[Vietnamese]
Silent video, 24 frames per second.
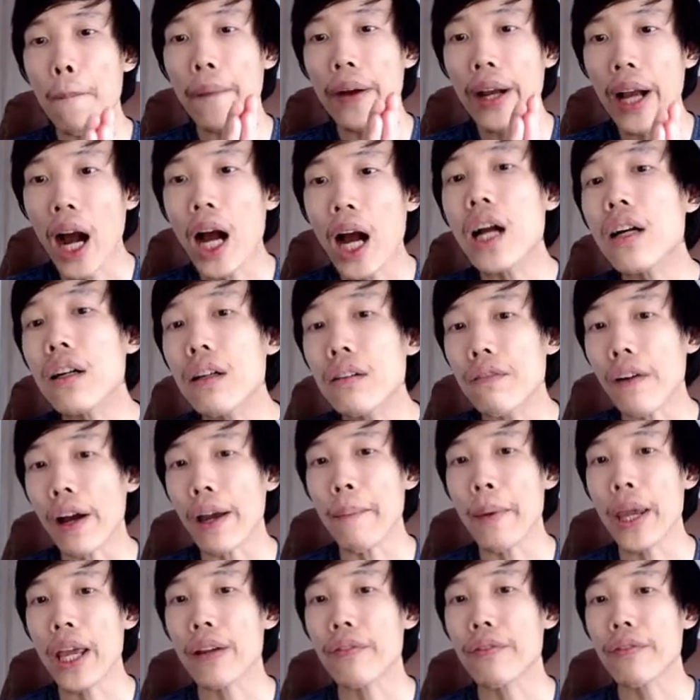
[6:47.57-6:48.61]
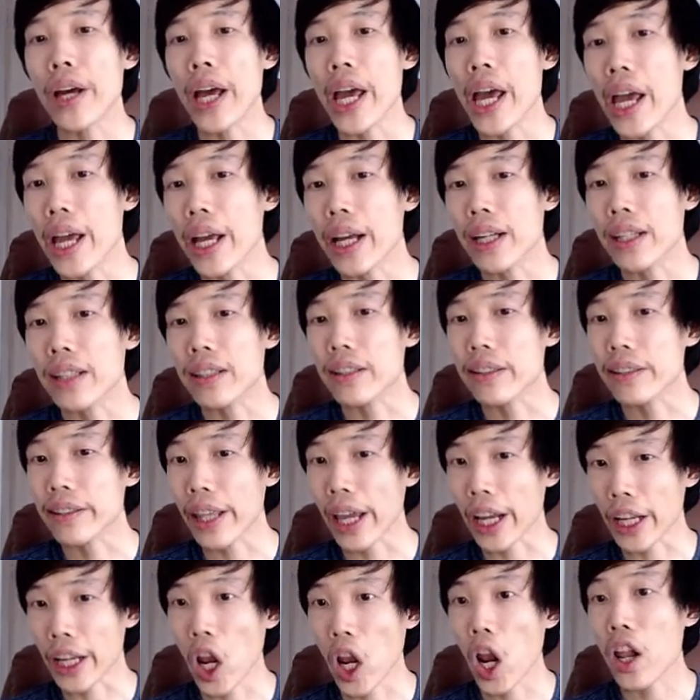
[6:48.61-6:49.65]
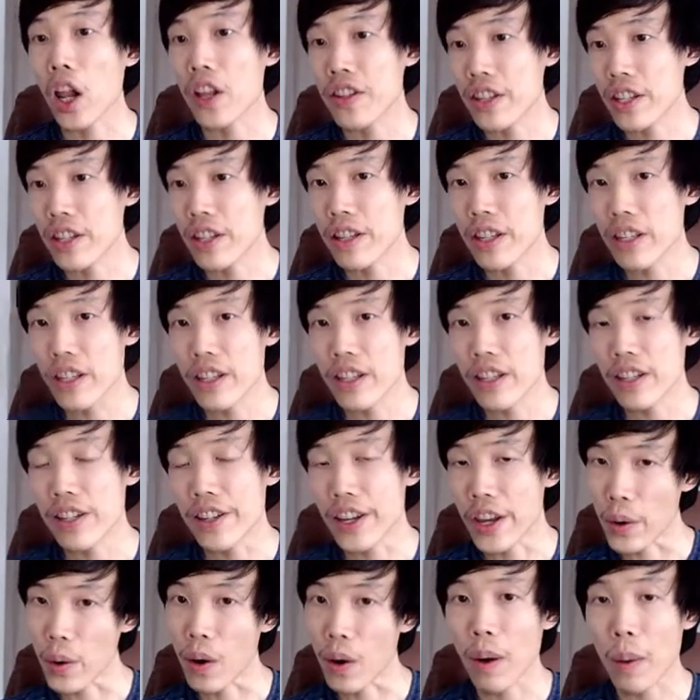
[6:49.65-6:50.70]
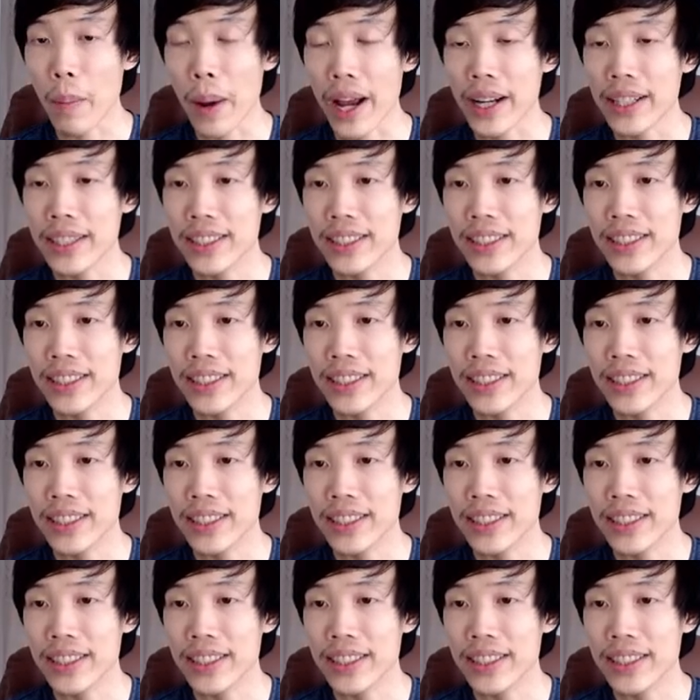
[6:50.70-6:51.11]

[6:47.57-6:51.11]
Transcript: cần phải biết về technology nhiều không các bạn